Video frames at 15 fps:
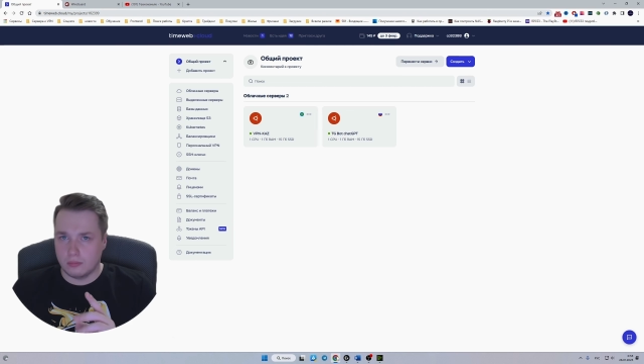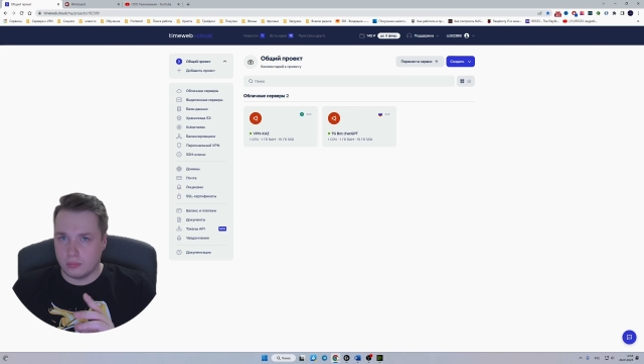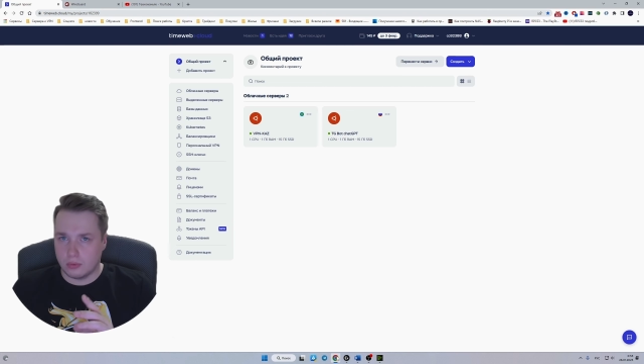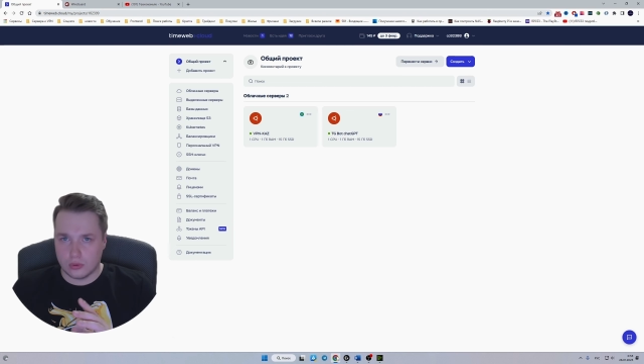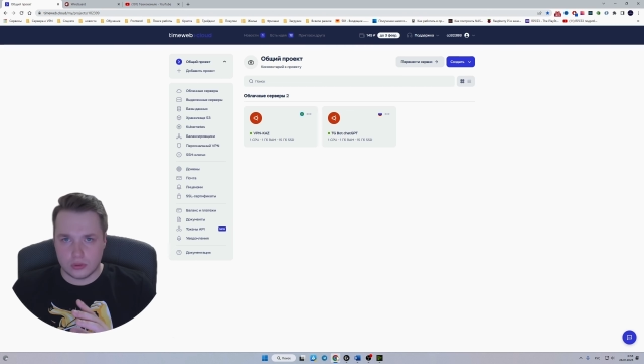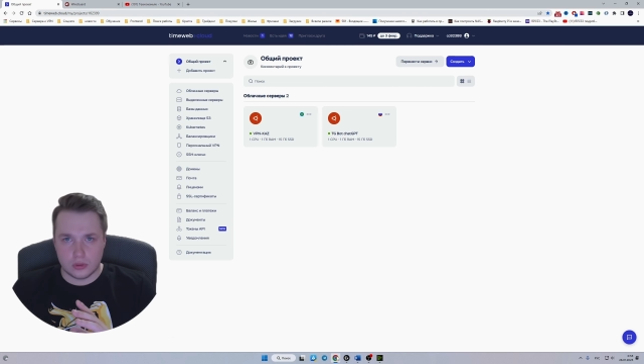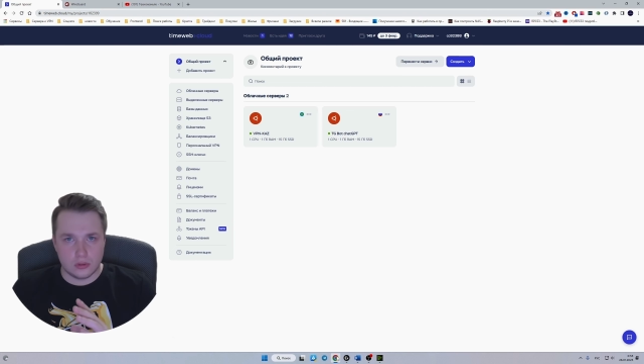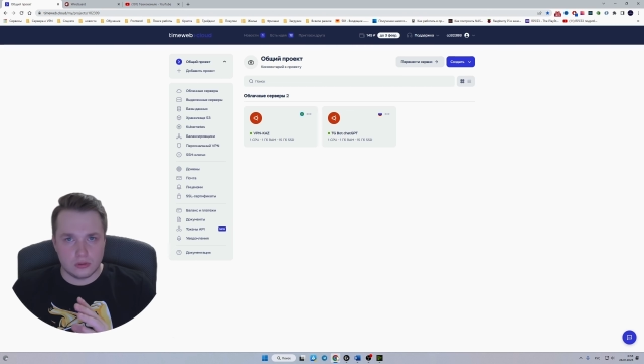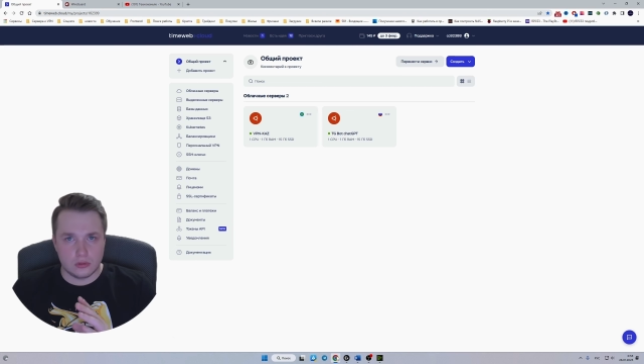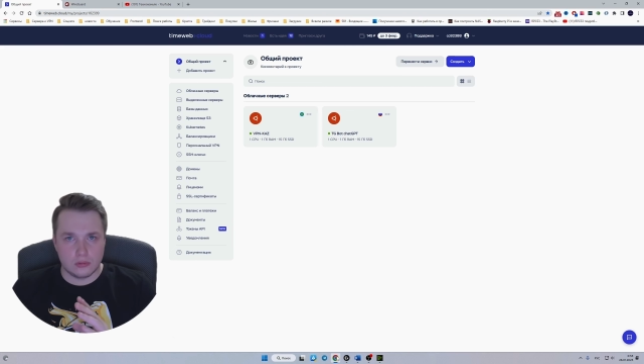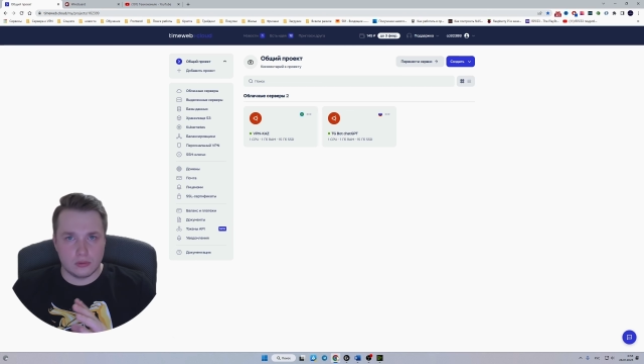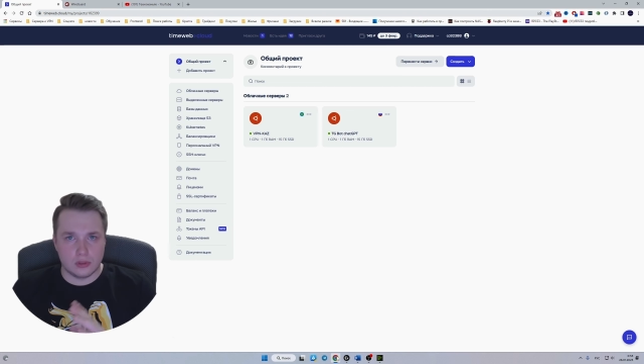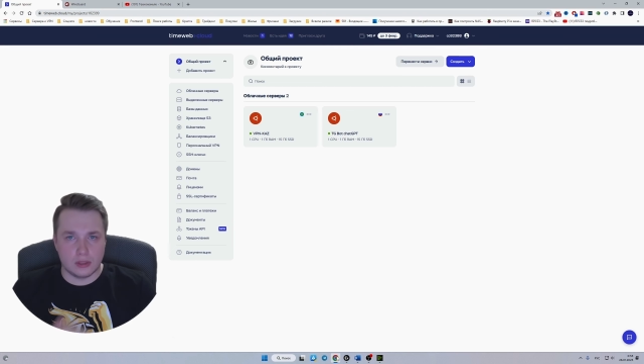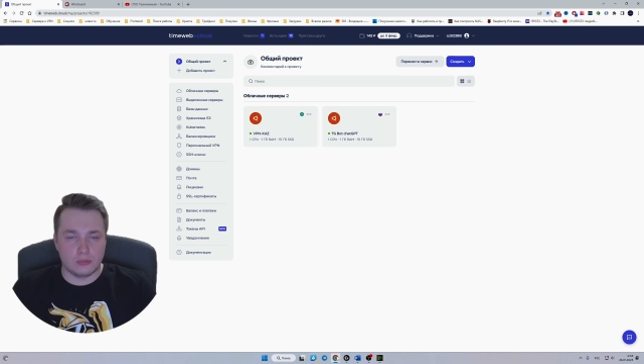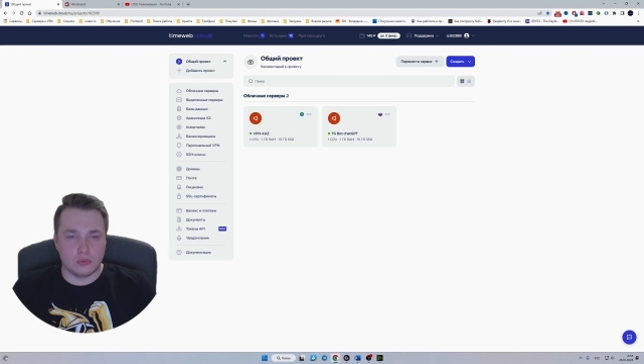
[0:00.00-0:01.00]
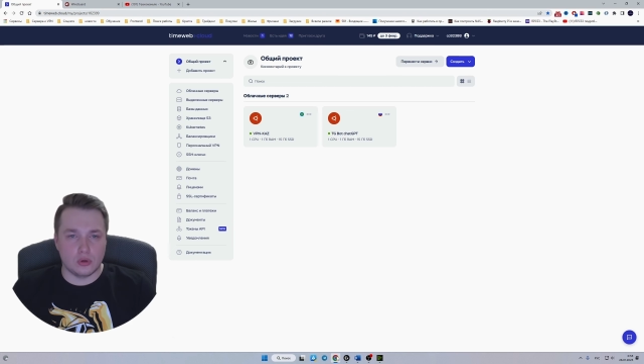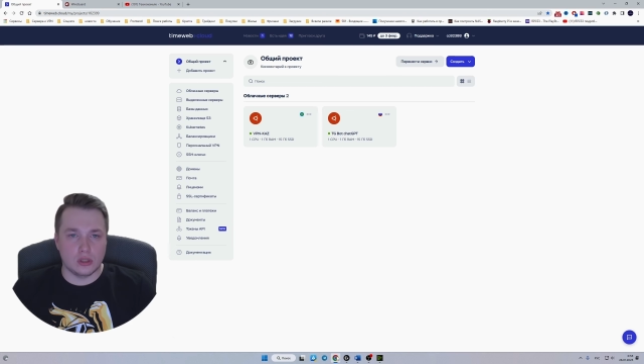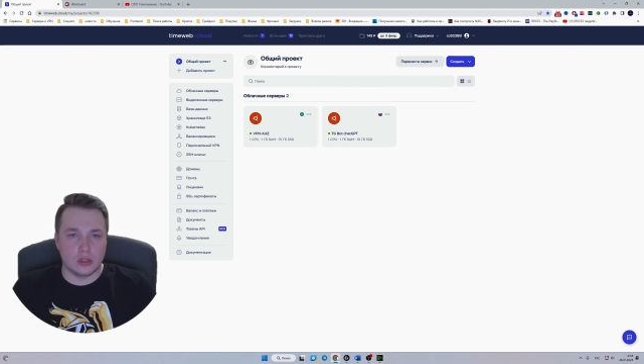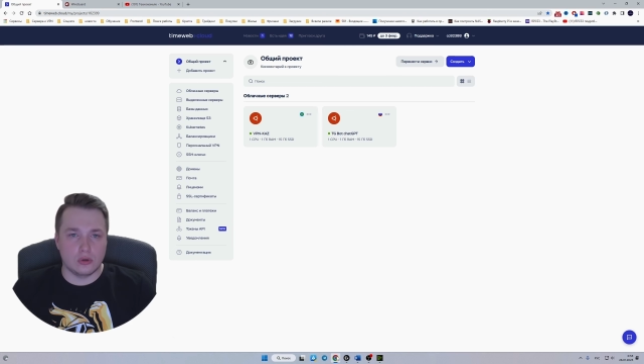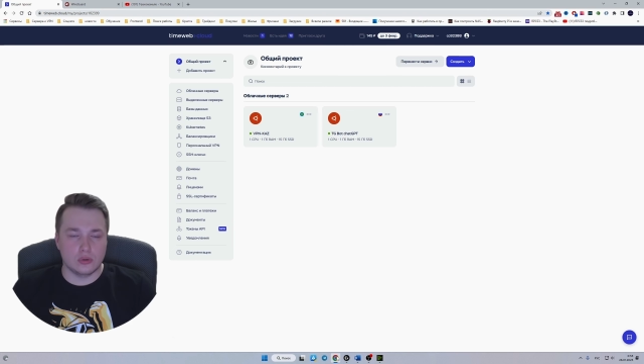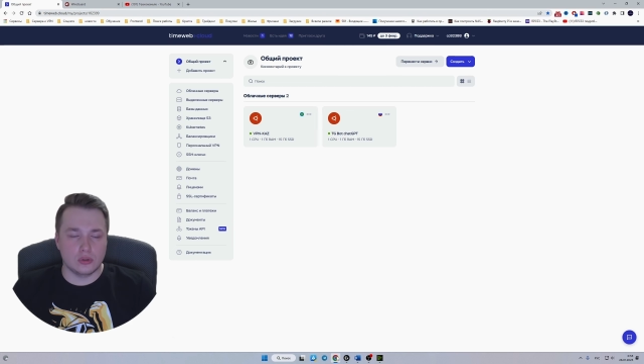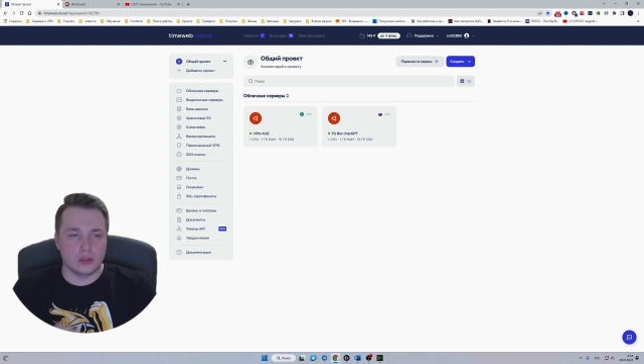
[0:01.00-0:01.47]
просит намного
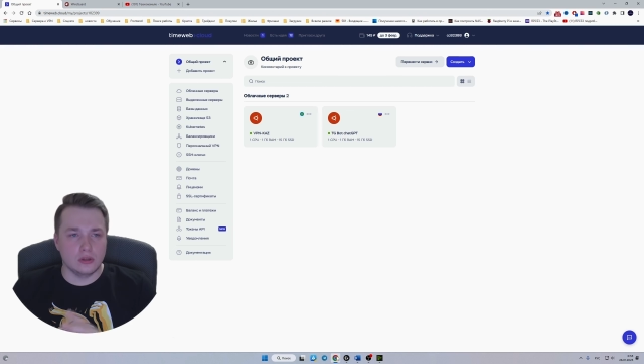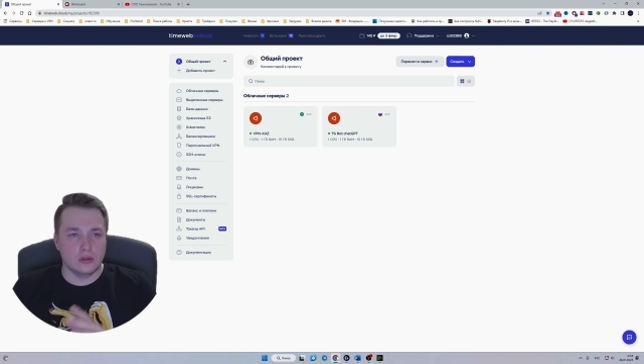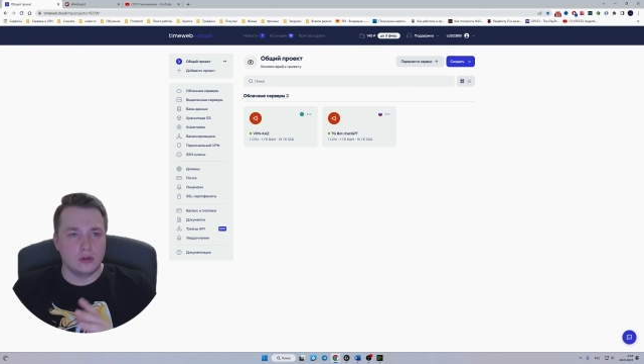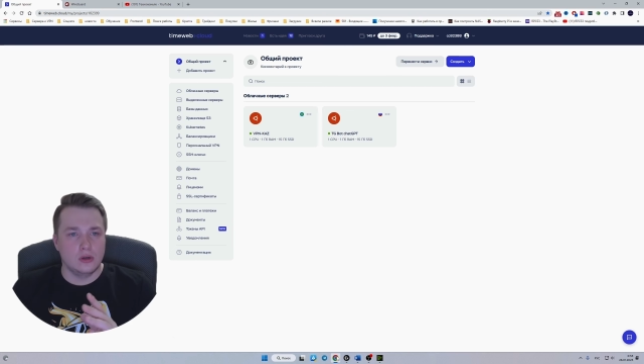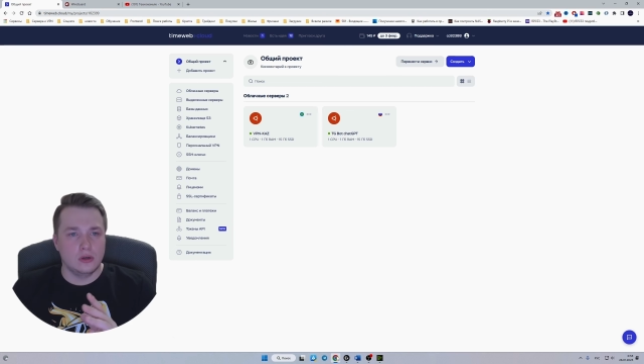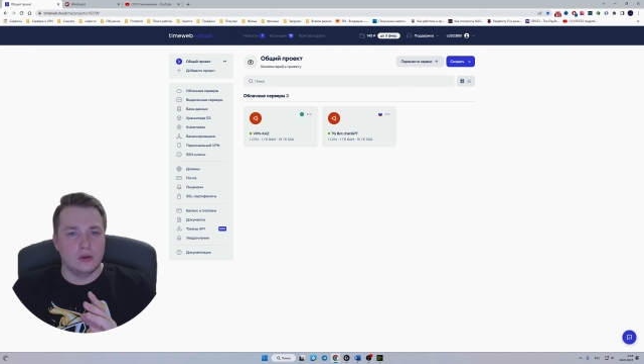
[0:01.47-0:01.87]
дороже.